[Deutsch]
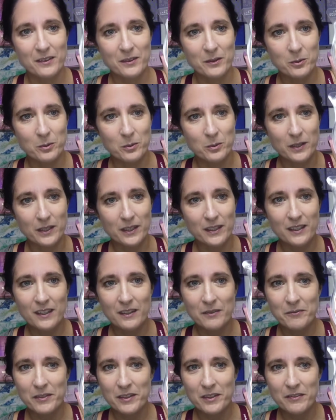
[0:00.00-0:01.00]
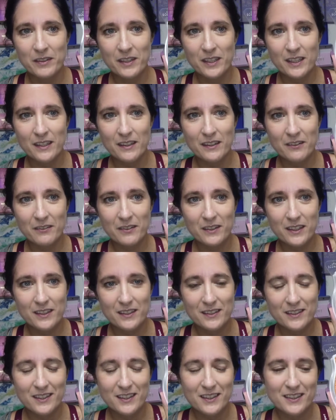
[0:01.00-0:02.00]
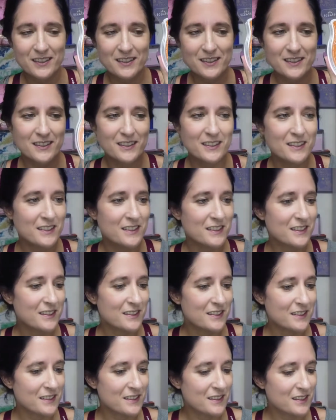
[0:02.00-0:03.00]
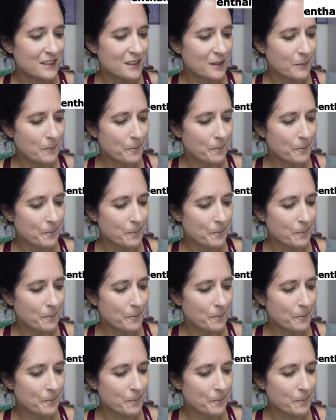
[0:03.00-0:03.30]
So, hier haben wir wieder etwas. Das ist